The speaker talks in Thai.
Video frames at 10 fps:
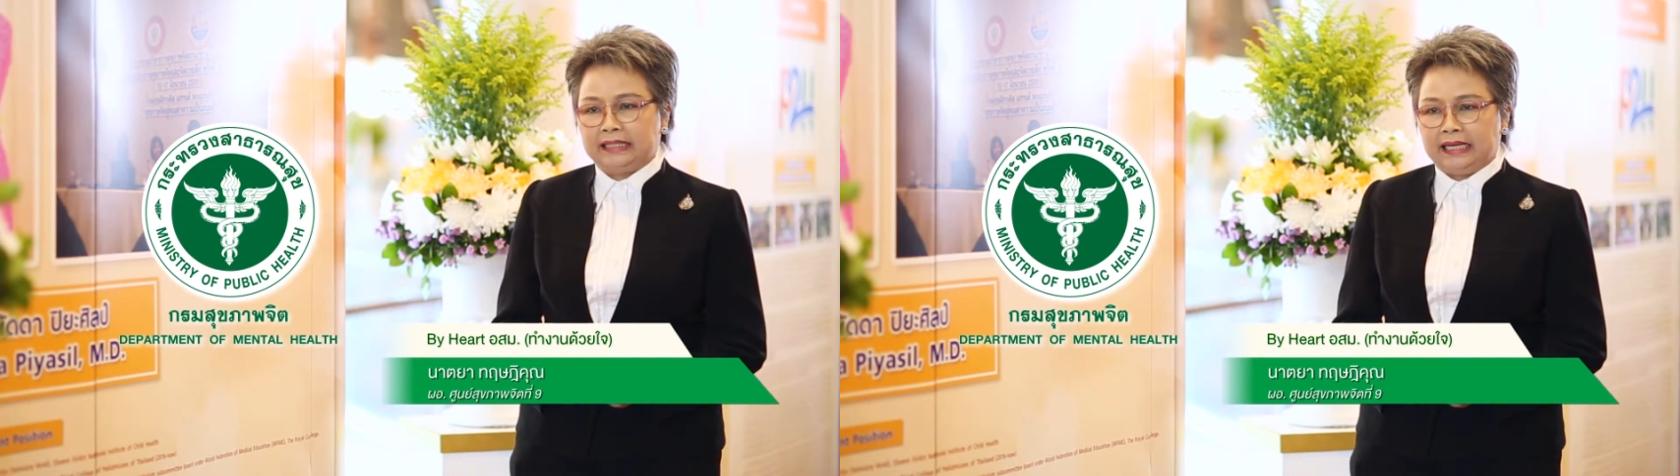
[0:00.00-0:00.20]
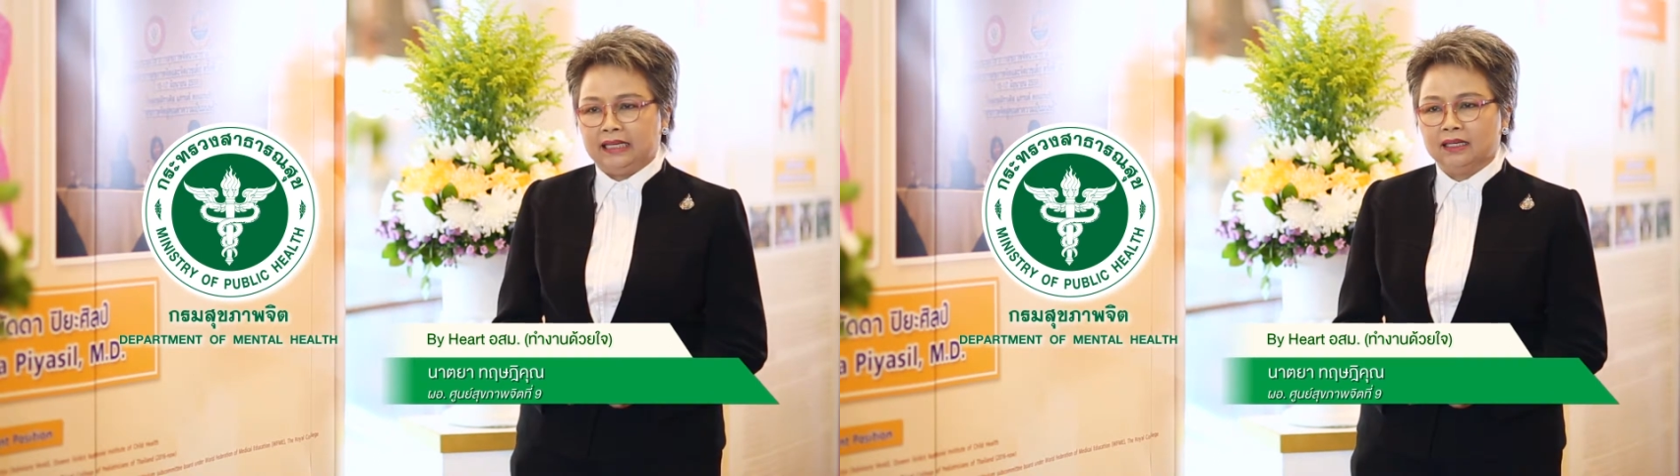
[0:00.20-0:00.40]

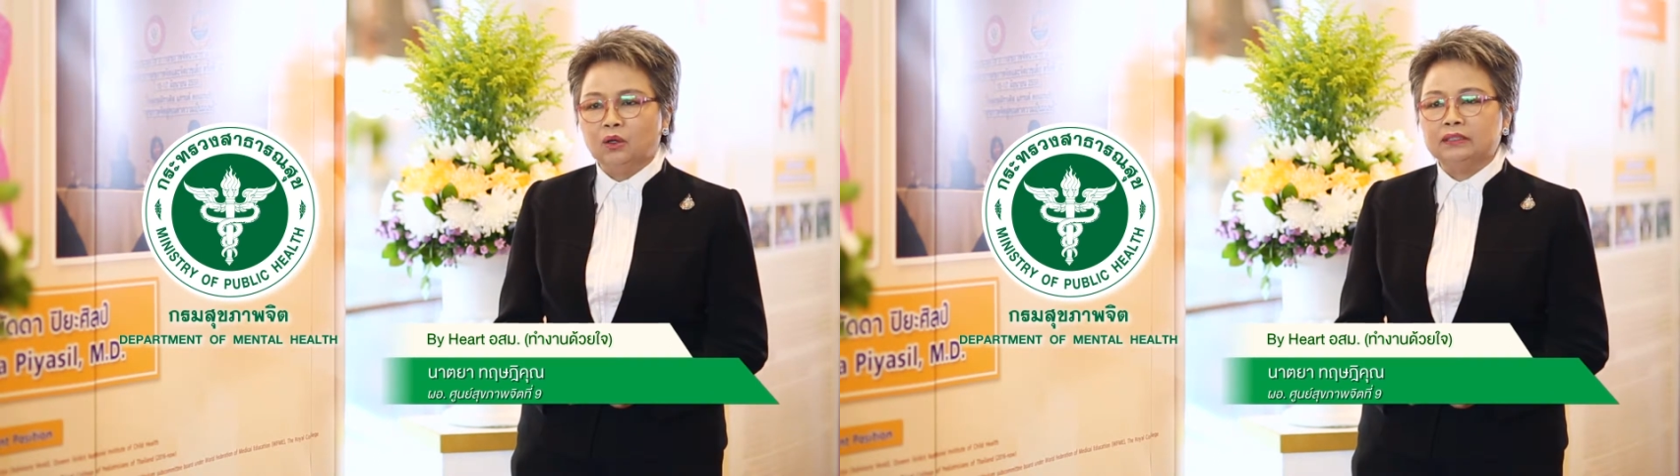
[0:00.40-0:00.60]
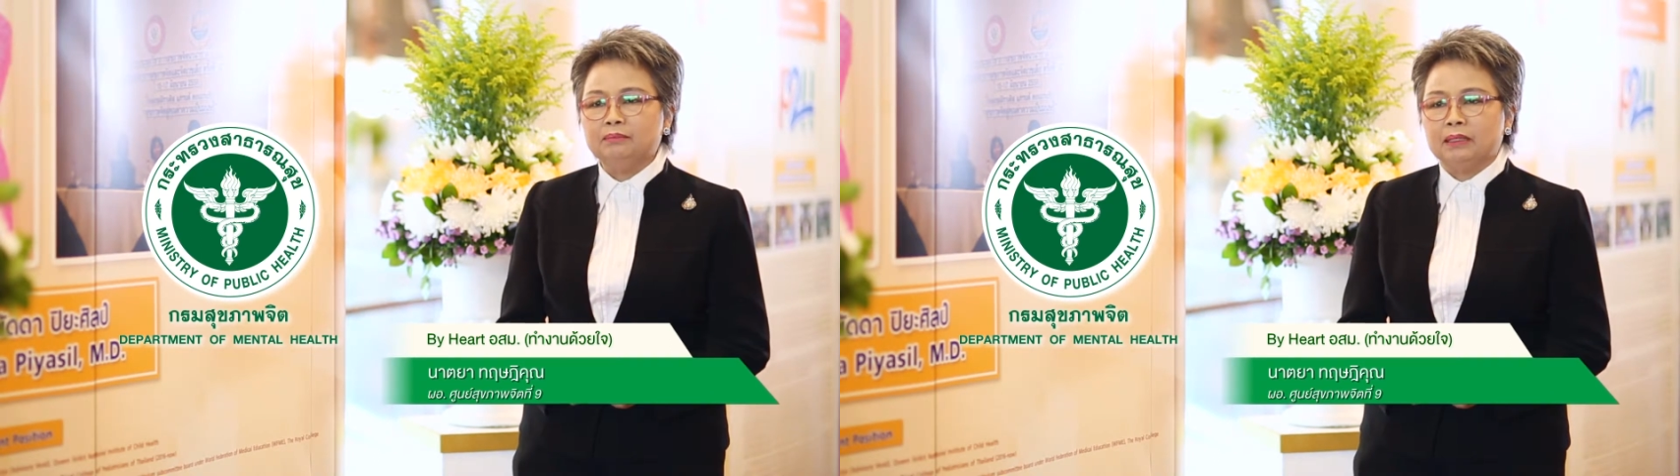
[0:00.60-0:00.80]
ติหรือ
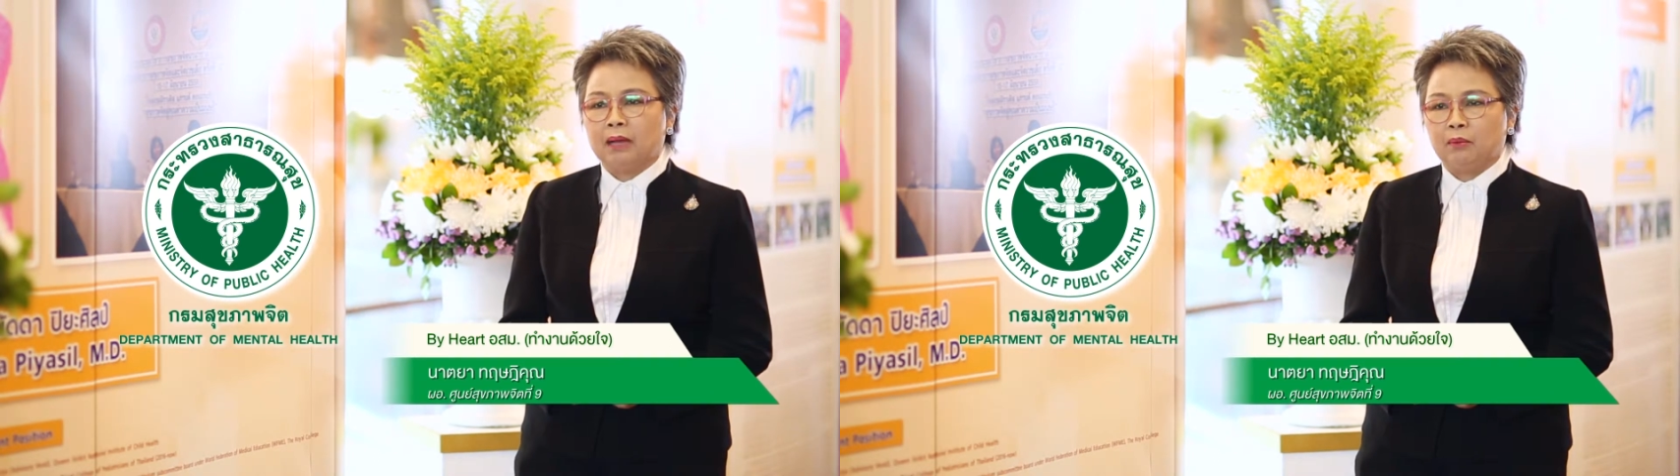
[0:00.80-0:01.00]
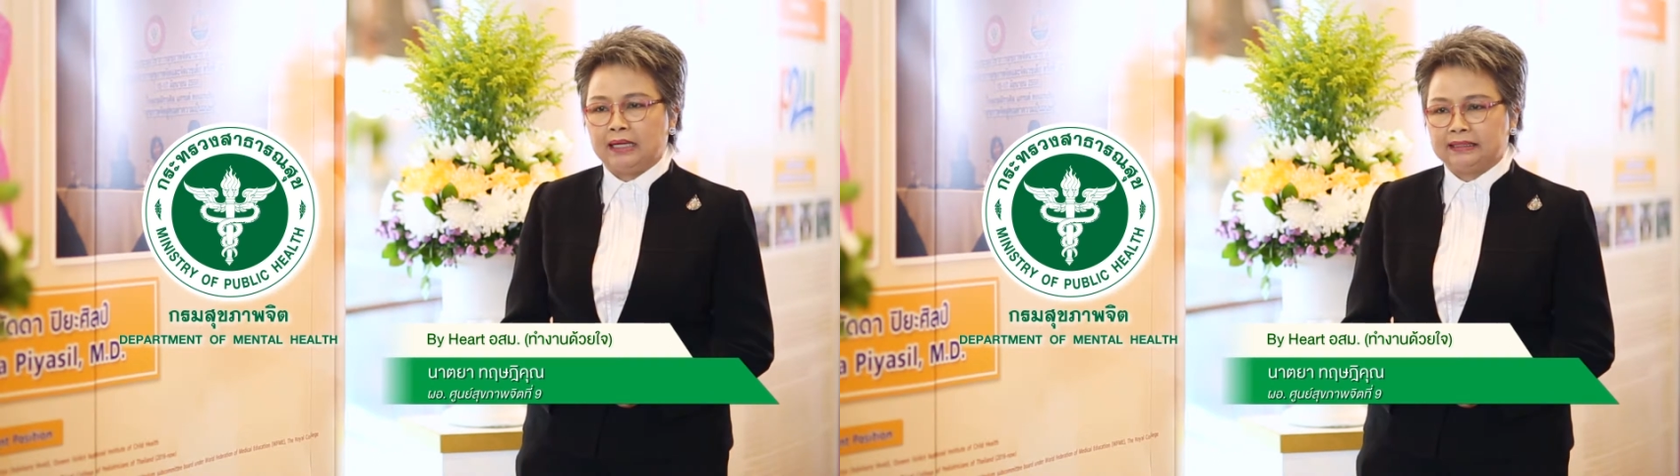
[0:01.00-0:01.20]
คนที่มี
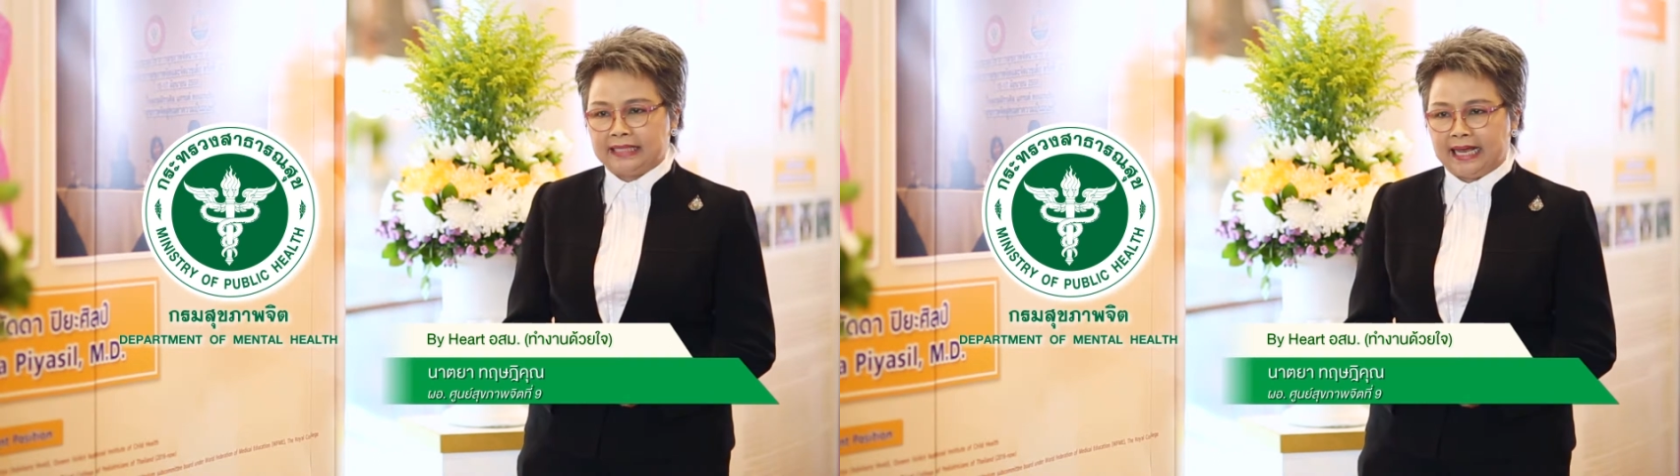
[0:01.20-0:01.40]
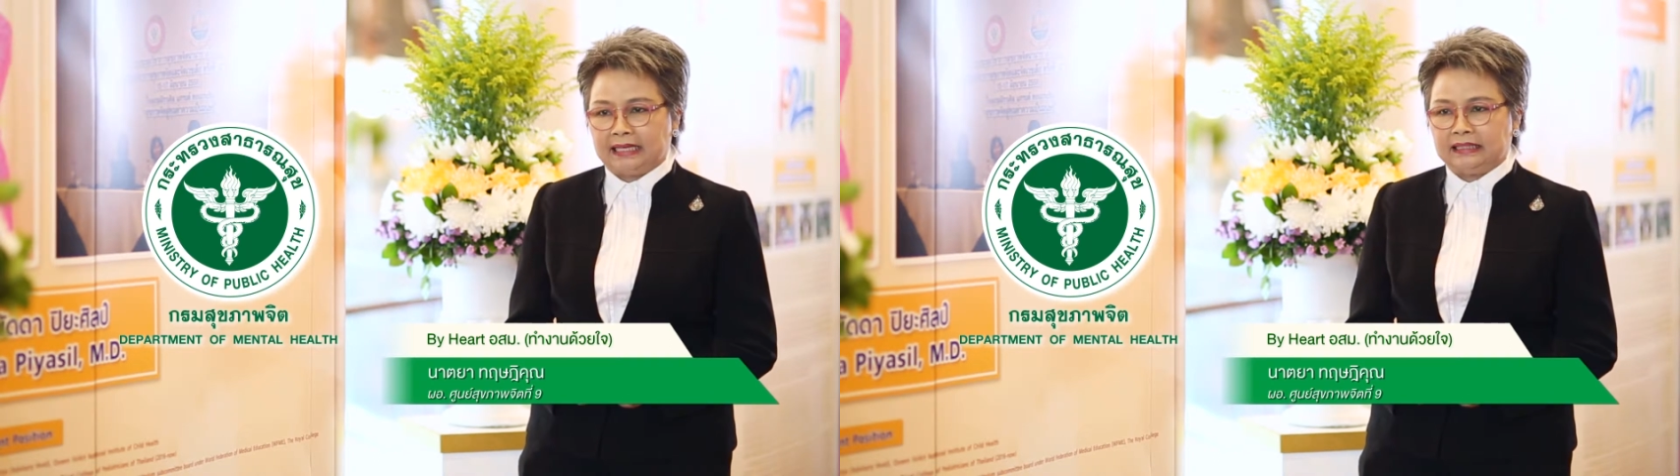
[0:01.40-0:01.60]
ภาวะ
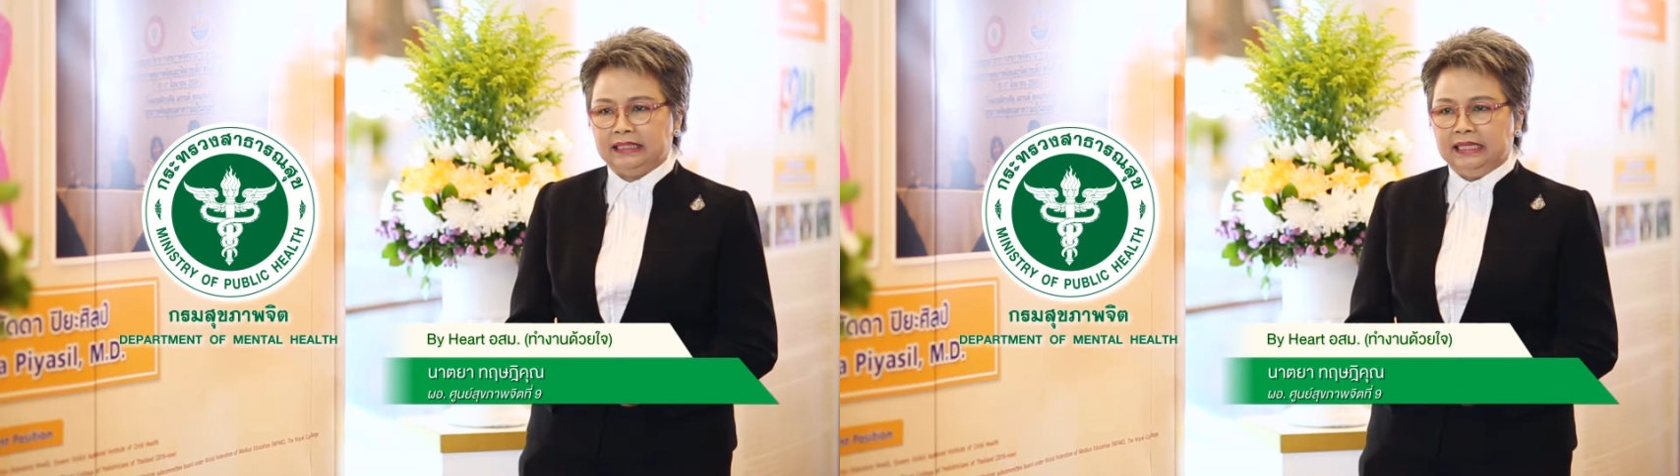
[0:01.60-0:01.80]
เสี่ยง